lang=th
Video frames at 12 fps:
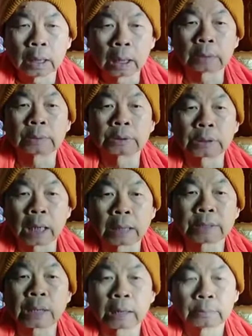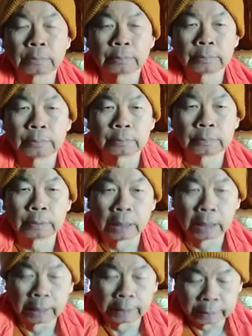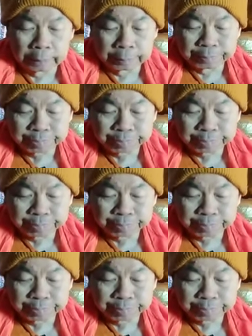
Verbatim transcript: ปัสสาสะนะนะ